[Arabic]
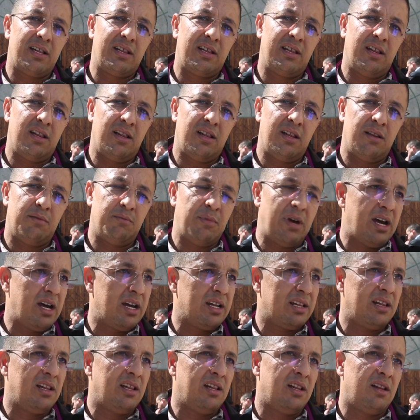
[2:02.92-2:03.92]
هذا مع
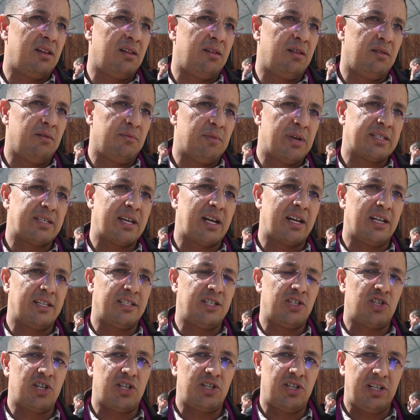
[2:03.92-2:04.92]
هذا المسار
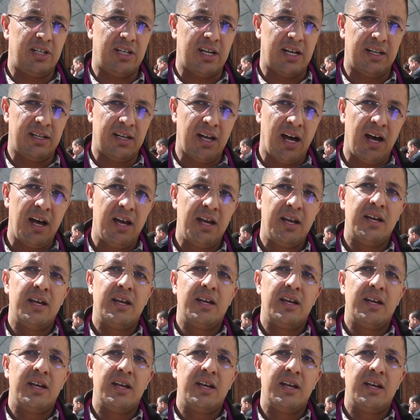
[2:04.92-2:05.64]
الاحتجاجي ديالنا